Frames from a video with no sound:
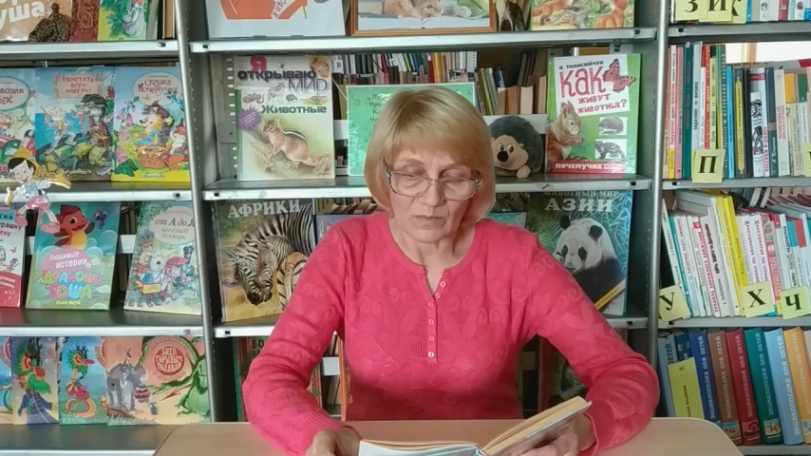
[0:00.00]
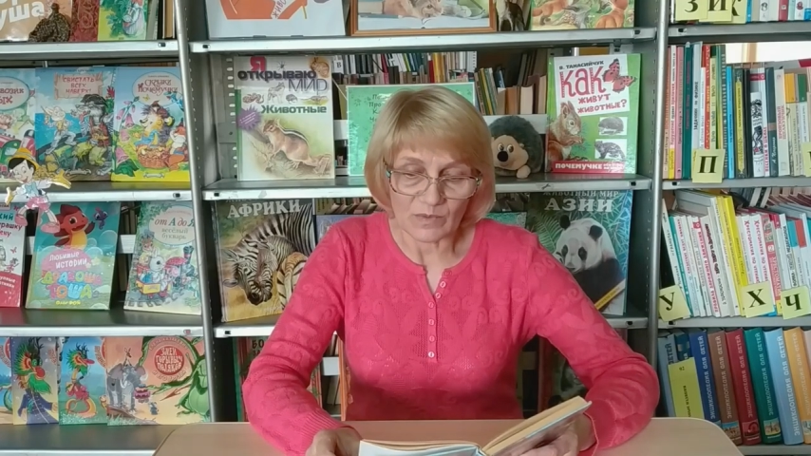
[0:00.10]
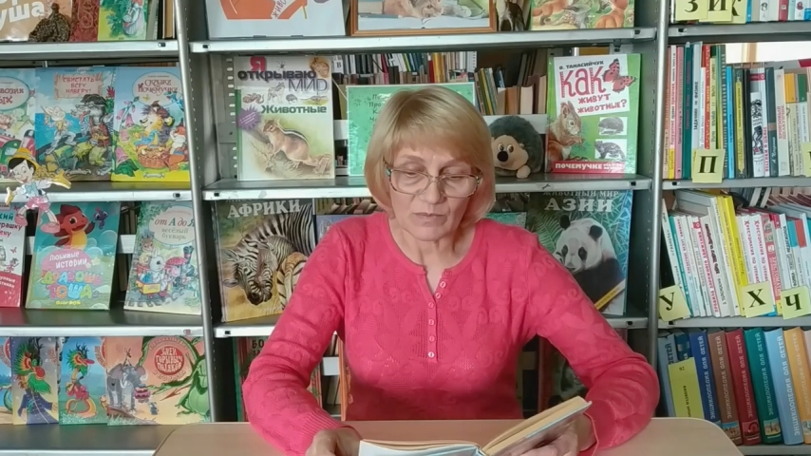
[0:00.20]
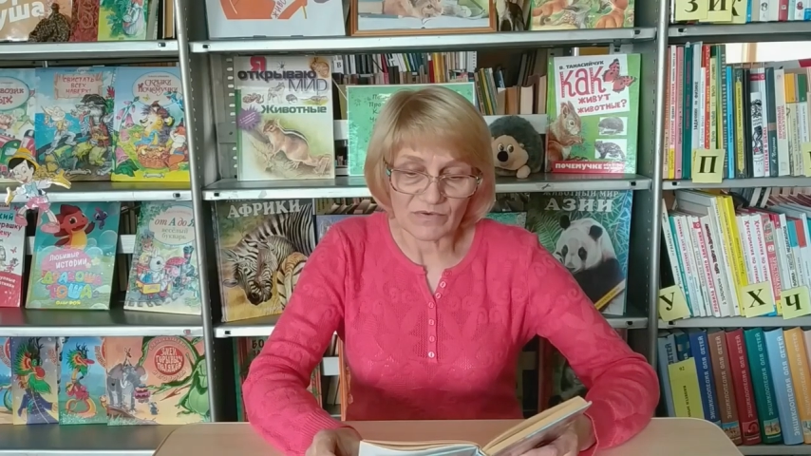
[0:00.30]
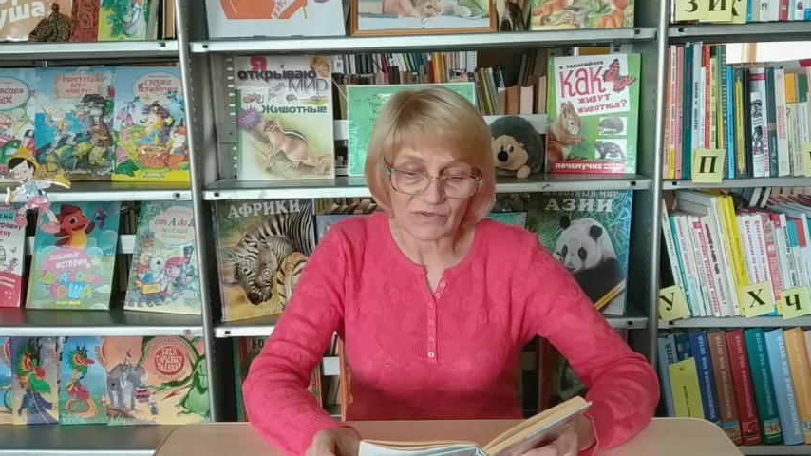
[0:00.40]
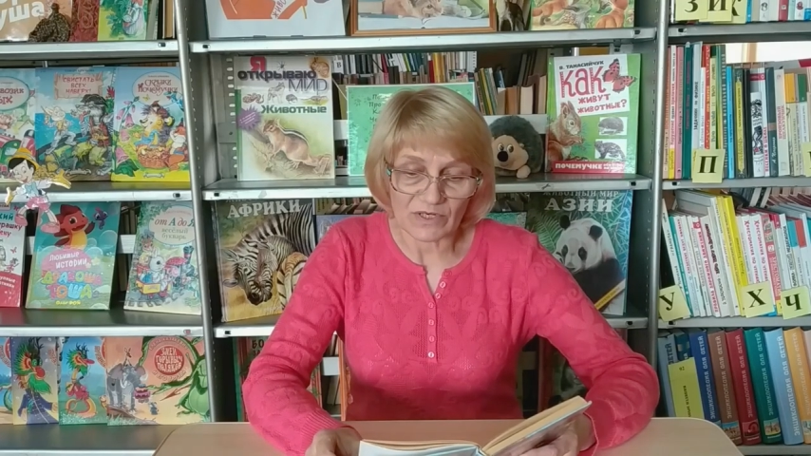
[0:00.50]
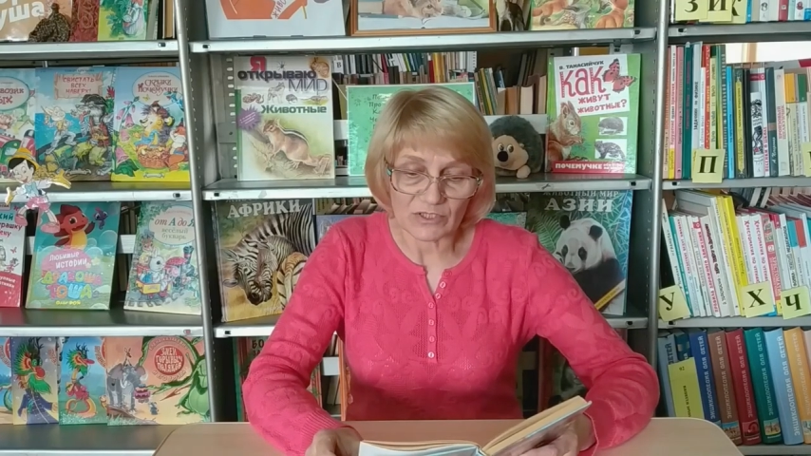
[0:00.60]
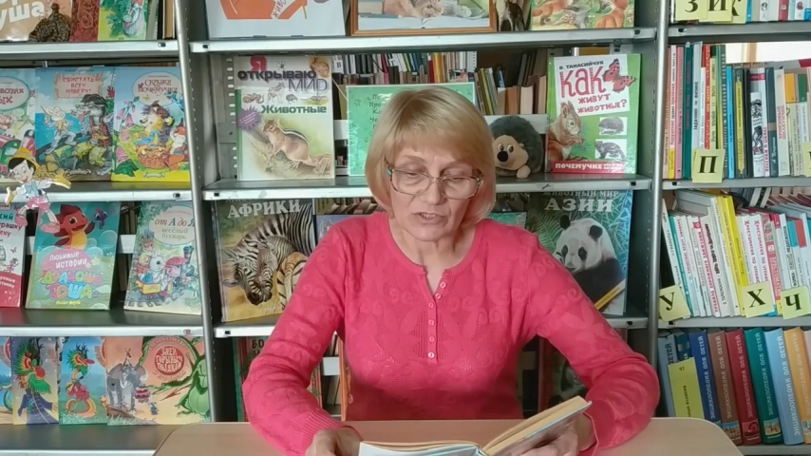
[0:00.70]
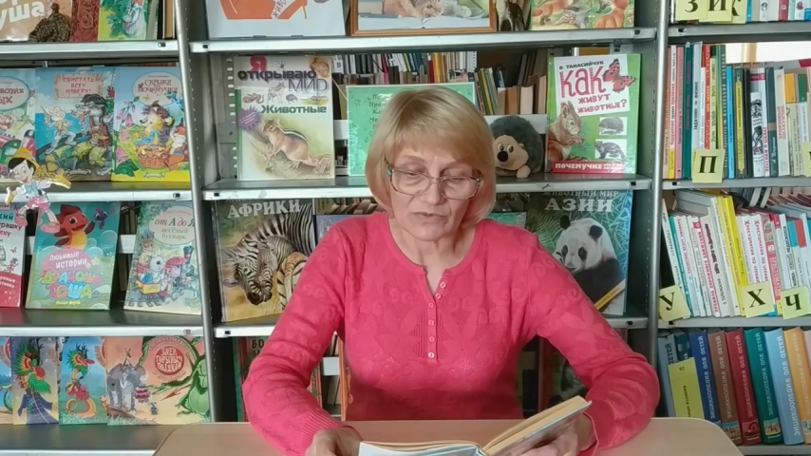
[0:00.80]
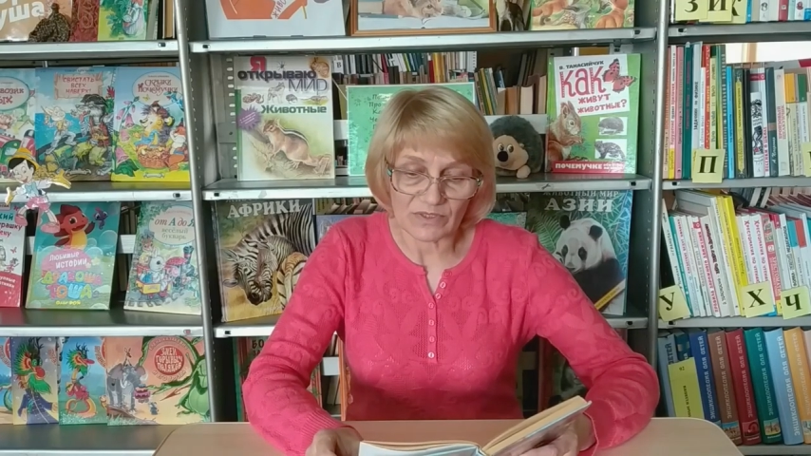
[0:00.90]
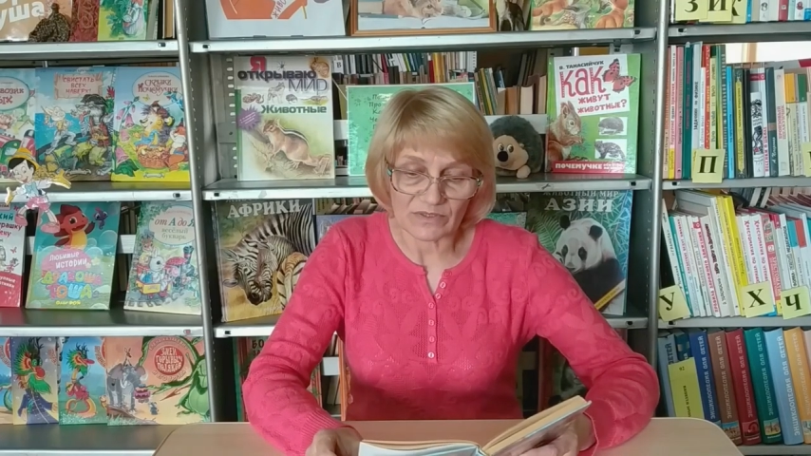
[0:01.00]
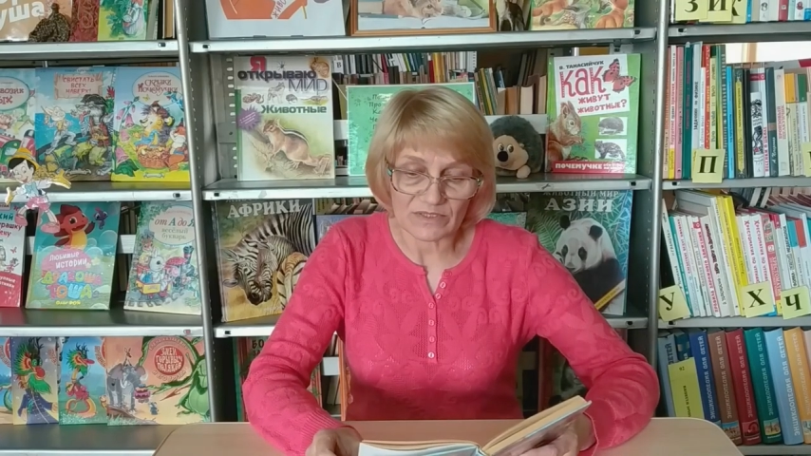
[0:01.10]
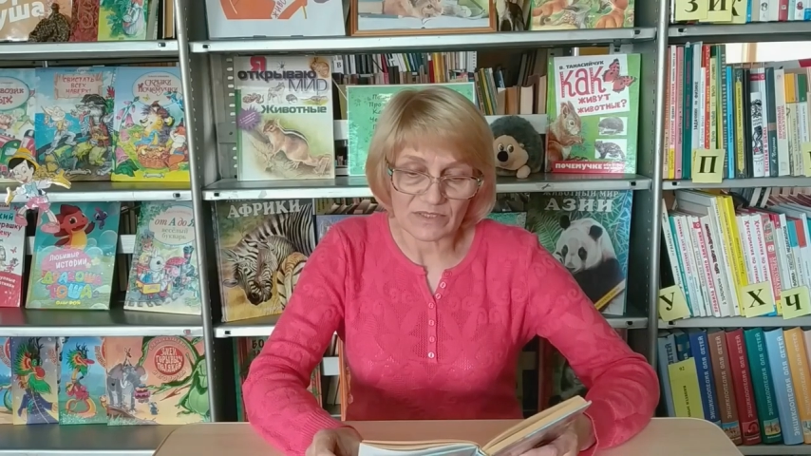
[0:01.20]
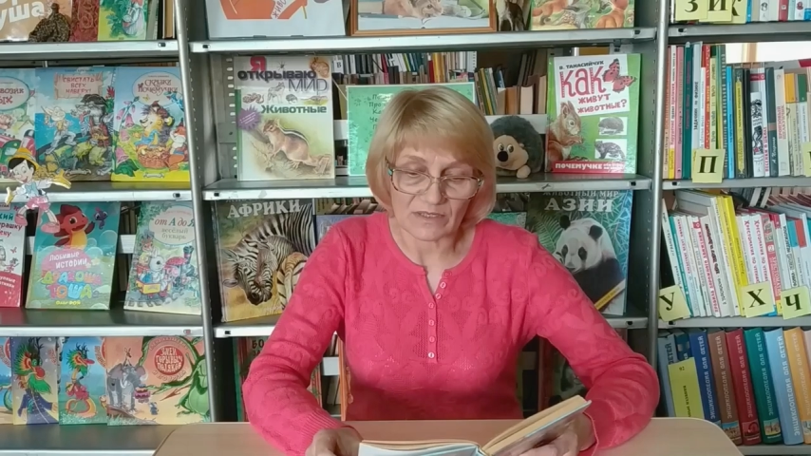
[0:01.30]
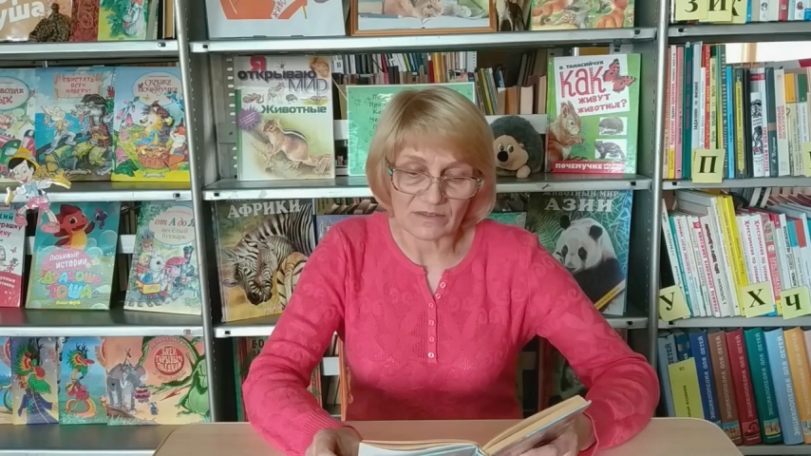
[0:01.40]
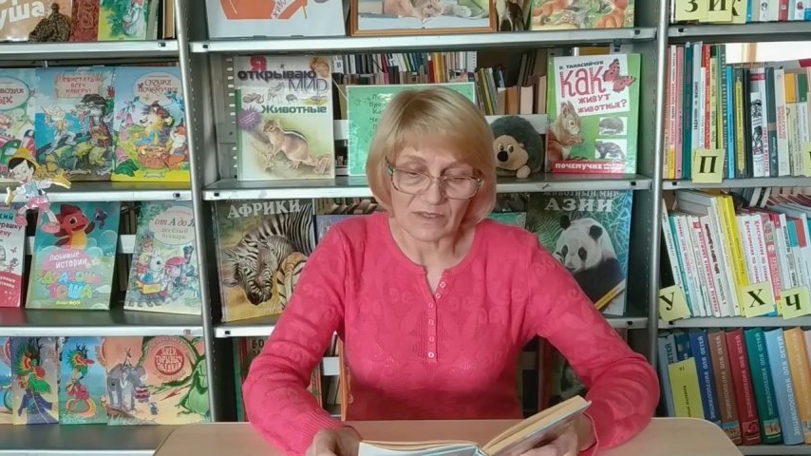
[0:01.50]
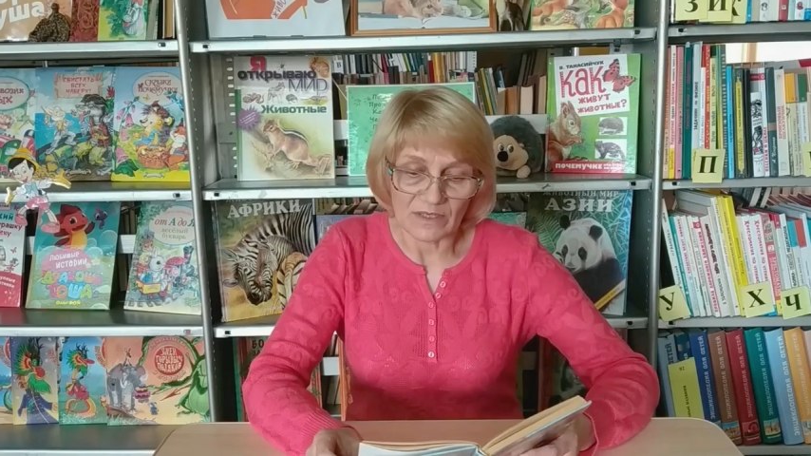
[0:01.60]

Мы поворачивали назад,